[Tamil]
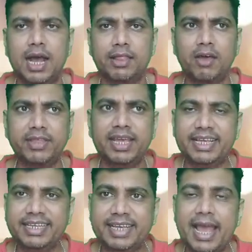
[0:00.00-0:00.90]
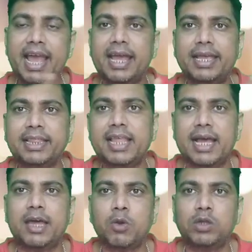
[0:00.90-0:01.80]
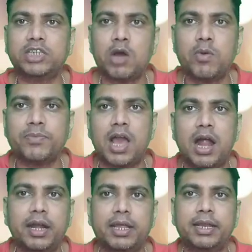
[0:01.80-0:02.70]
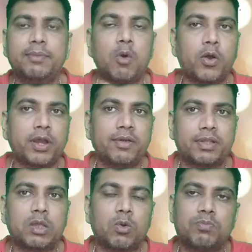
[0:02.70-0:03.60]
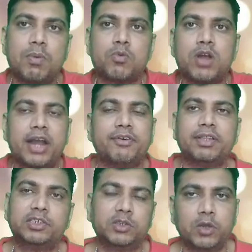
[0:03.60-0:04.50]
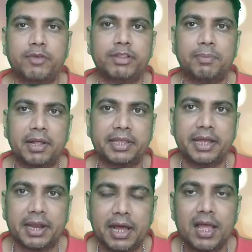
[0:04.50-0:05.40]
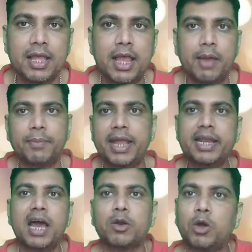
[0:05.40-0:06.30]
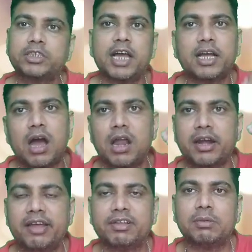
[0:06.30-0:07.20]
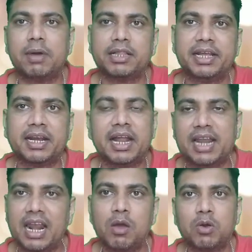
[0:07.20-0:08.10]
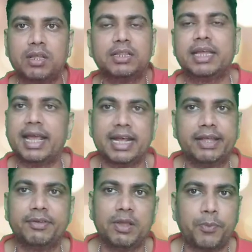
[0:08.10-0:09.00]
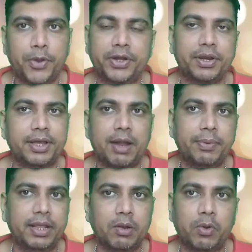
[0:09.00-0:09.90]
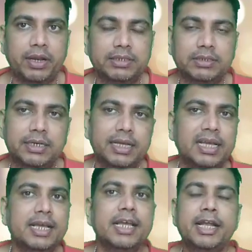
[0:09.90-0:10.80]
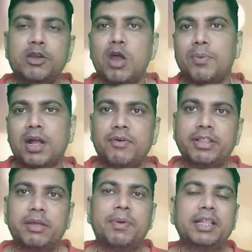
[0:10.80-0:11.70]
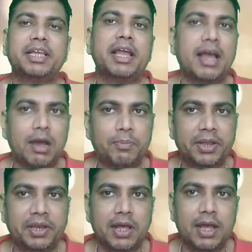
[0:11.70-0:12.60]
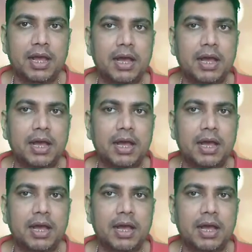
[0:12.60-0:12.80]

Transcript: அதாவது ஏன் இந்த ரோஜாவும் யாடினி மோகினி வந்து ரொம்ப முன்னாடி வந்துச்சுன்னு சொல்லி வந்து பார்த்தீங்கன்னா மெயினாக ரோஜாவுக்கு ஆல்ரெடி வந்து பார்த்தீங்கன்னா நல்ல ஒரு திரைக்கதை வந்து போயிட்டுருக்கு அப்படிங்கிற ஒரு ரீசனு இன்னொரு பக்கம் வந்து பார்த்தீங்க அப்படின்னா